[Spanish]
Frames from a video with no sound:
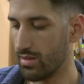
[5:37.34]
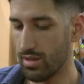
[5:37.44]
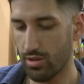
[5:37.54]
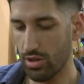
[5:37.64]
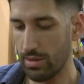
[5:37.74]
de
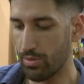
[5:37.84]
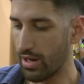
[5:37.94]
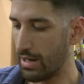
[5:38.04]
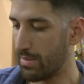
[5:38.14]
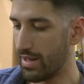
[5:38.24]
todas porque
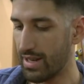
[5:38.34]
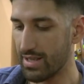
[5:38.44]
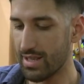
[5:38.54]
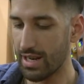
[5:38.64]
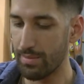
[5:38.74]
la madera al
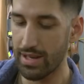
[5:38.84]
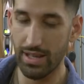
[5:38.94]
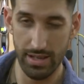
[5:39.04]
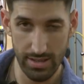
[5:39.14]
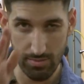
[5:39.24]
ser
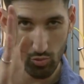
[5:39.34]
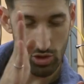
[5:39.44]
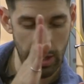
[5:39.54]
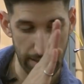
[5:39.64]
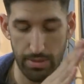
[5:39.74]
laminada, al ser
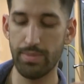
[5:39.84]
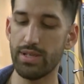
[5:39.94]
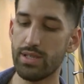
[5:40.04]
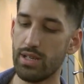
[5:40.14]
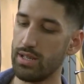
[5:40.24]
muchas capas
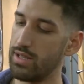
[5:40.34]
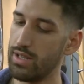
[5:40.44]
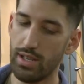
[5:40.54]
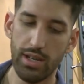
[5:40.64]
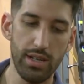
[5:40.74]
prensadas,
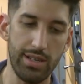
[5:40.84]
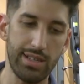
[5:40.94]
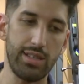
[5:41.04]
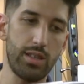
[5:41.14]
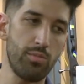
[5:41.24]

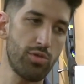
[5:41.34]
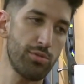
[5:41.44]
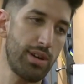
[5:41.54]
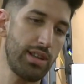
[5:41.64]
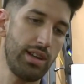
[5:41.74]
resiste mucho
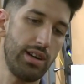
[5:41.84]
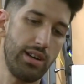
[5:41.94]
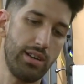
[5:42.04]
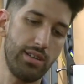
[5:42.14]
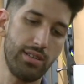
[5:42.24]
más los,
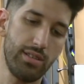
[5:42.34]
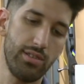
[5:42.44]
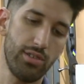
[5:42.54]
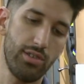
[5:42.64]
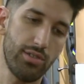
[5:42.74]

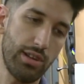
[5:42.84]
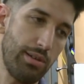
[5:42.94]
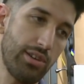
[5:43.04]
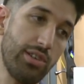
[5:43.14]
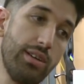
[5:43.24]

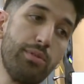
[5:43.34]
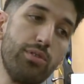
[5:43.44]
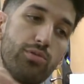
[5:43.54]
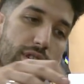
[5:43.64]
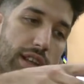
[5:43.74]
trabajos que
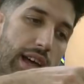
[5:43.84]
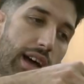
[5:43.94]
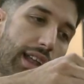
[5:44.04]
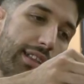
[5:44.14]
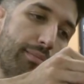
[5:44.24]
producen las
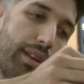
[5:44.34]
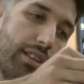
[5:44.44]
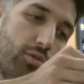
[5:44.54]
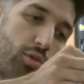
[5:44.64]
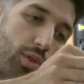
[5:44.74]

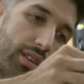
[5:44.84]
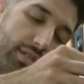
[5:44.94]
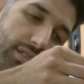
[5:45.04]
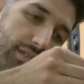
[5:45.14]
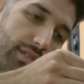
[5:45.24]
temperaturas y,
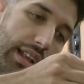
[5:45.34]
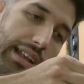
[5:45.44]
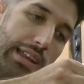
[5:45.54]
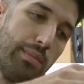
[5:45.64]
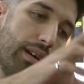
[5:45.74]
el
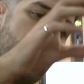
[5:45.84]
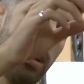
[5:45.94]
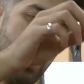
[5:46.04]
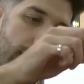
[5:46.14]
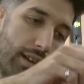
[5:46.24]
clima.
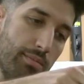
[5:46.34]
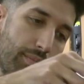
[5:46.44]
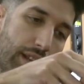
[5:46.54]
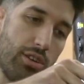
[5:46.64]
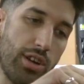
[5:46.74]

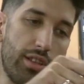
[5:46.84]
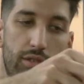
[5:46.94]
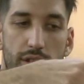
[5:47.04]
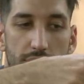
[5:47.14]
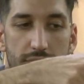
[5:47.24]
Viene con
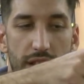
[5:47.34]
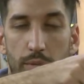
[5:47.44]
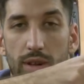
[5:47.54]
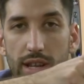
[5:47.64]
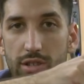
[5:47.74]
esto que es una
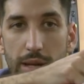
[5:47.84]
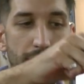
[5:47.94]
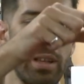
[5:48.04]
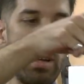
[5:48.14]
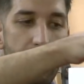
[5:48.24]
muestra
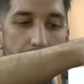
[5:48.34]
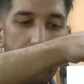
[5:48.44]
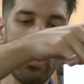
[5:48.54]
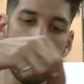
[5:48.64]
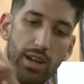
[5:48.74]
solamente de que el
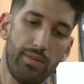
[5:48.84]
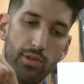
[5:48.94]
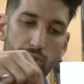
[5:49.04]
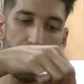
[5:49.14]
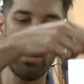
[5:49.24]
cañón está
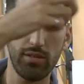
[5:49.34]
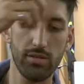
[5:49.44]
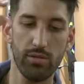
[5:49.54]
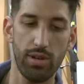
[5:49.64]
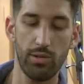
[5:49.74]
flotado
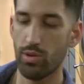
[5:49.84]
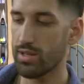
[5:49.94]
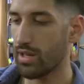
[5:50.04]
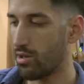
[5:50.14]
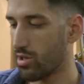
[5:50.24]
sobre la
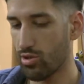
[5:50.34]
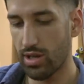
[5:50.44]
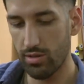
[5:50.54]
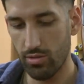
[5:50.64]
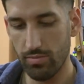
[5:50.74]
culata que no está
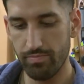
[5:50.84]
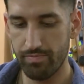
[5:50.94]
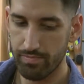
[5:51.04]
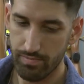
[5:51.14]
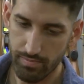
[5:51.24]
tocando.
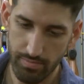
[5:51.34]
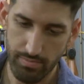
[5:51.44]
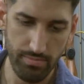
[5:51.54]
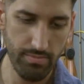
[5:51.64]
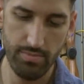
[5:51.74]

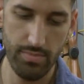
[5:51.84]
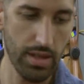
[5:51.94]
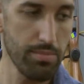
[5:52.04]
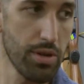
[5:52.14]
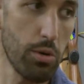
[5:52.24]

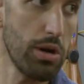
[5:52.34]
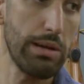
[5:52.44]
Pero bueno,